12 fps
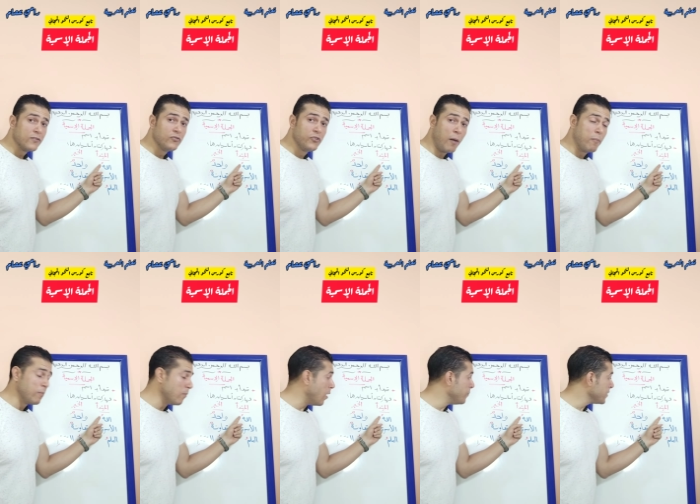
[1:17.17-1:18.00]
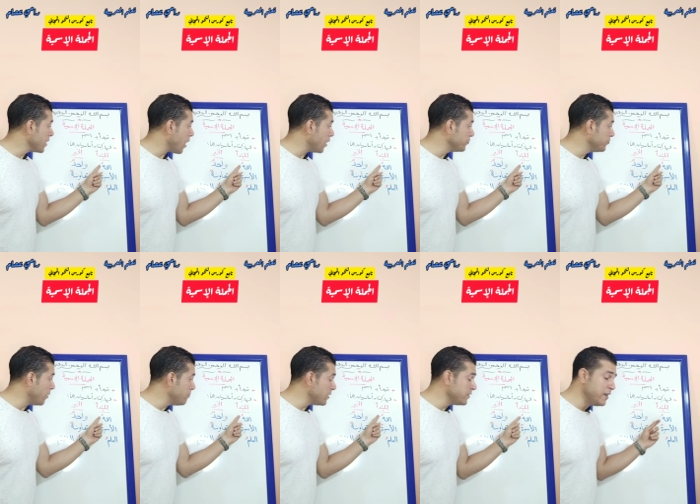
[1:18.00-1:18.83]
ضمه
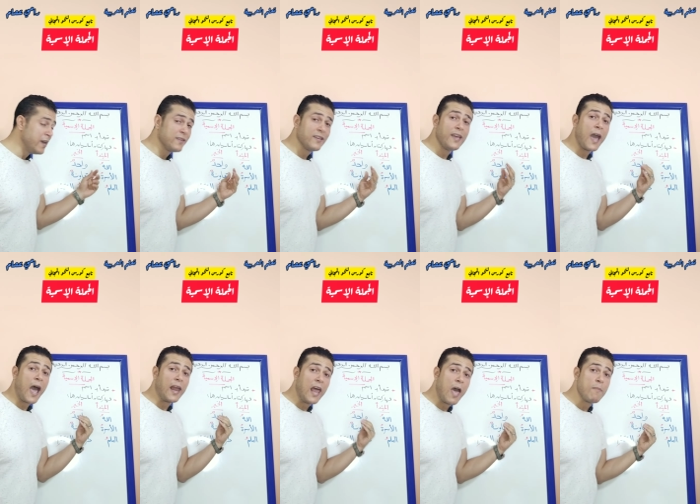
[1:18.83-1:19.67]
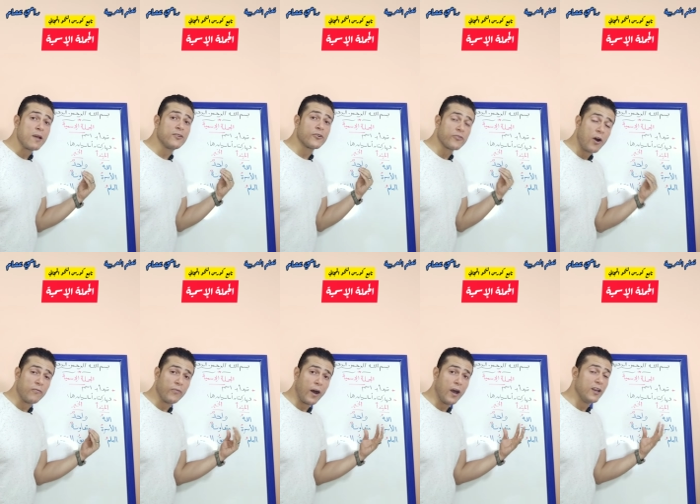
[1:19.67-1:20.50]
الضمه ديت هي علامه
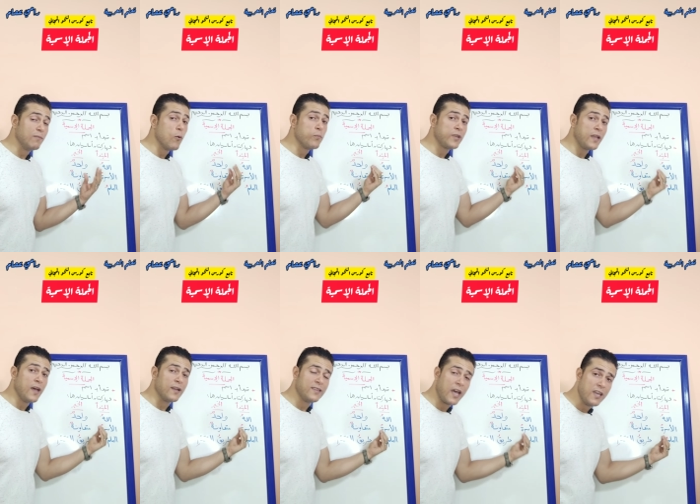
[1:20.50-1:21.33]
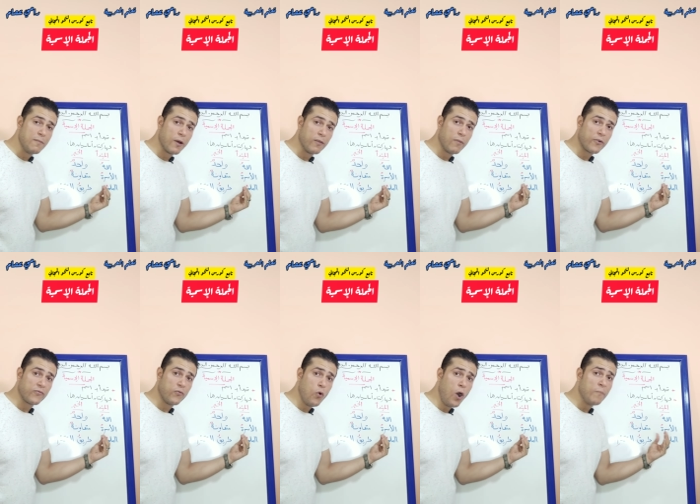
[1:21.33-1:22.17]
الرفع المبتدا دايما
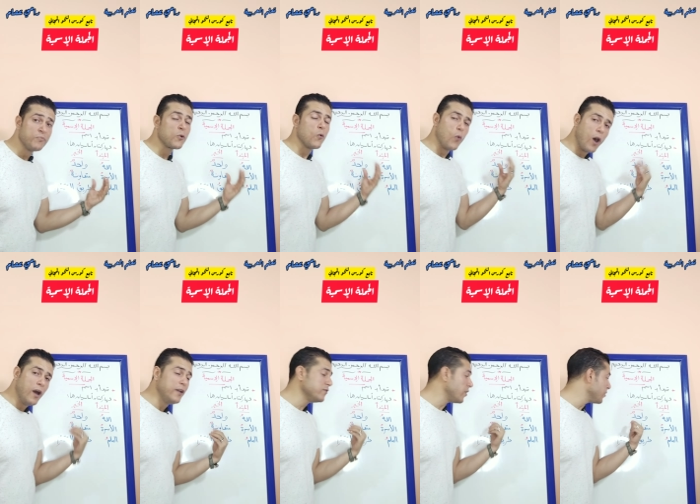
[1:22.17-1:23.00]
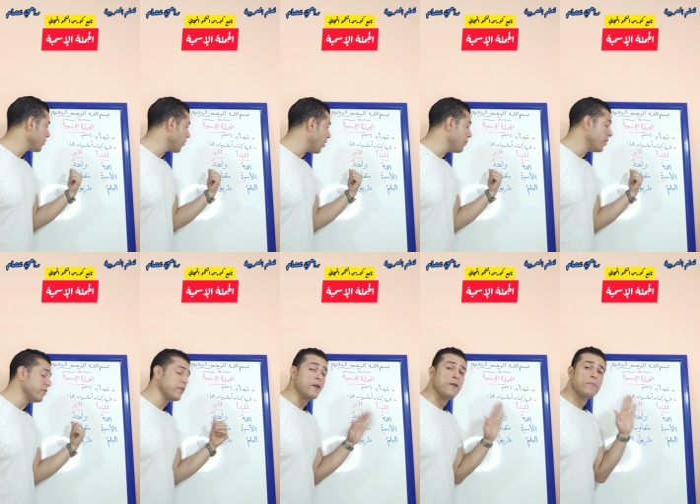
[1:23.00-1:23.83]
مرفوع وايضا
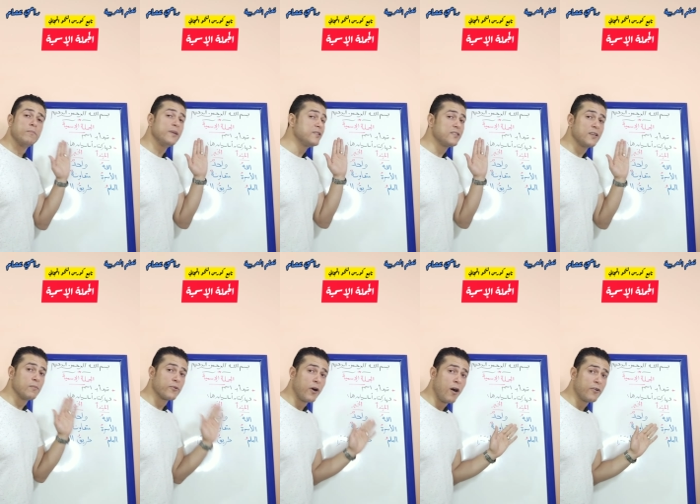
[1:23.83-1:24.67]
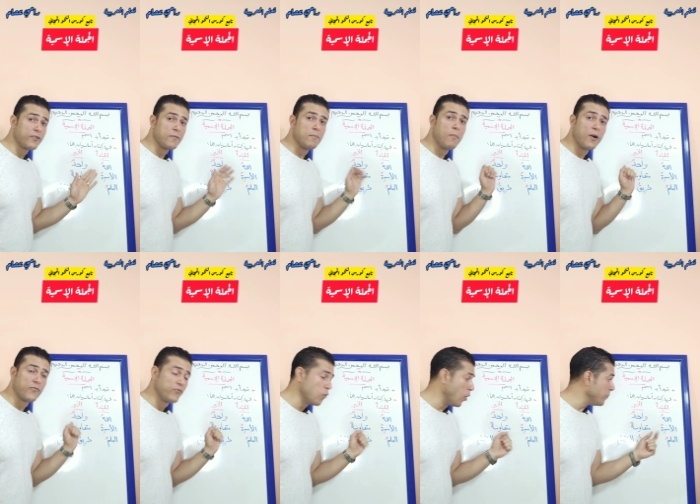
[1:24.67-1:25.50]
الخبر باستمرار
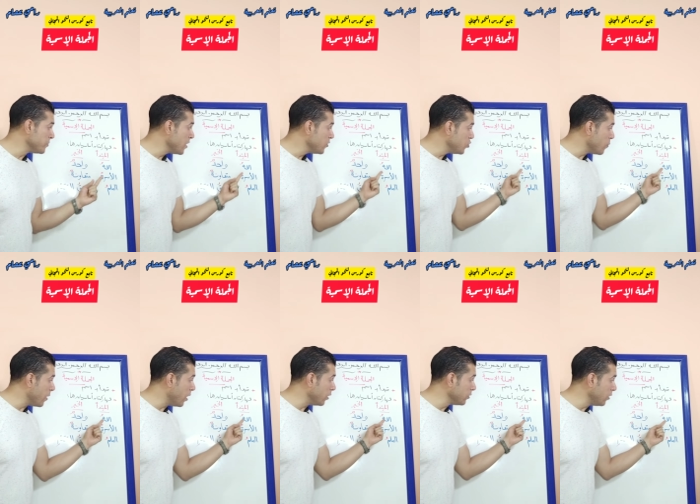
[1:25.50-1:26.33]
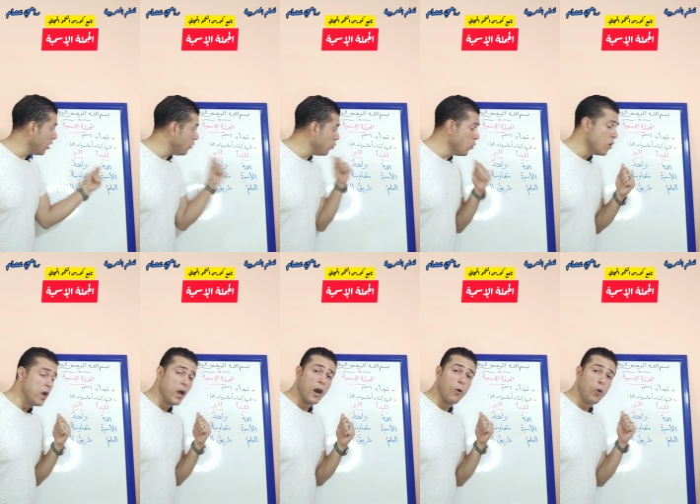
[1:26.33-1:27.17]
مرفوع يبقى الله
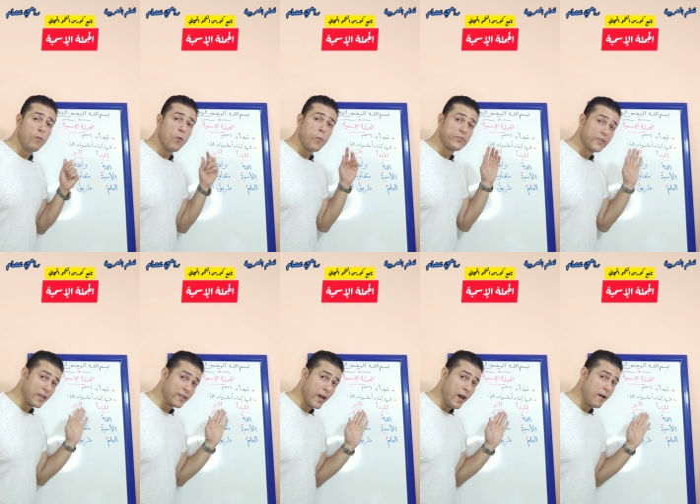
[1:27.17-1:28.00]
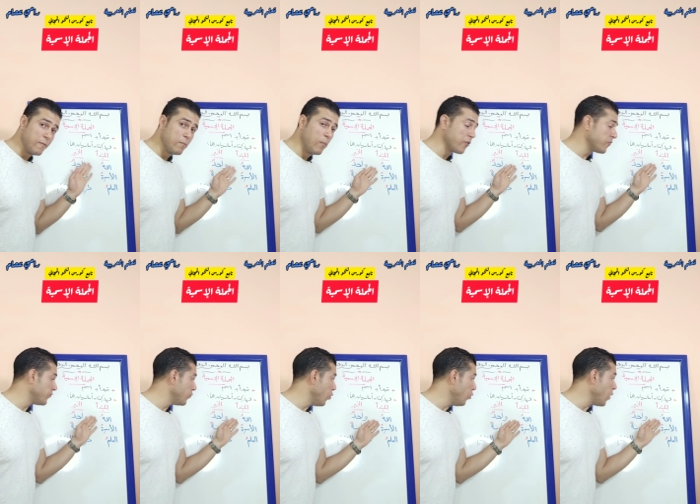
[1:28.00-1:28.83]
أقول مبتدأ
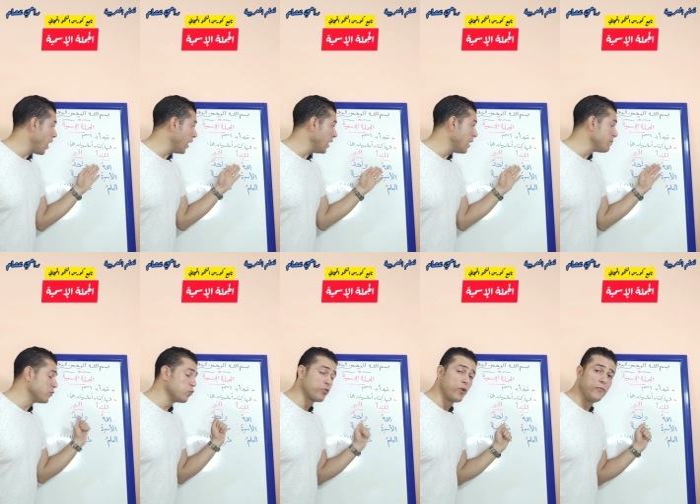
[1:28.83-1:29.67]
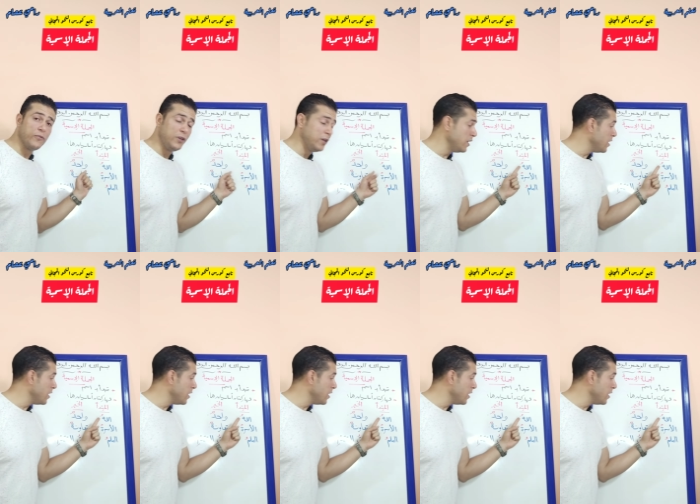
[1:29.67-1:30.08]
مرفوع وعلامة الرفع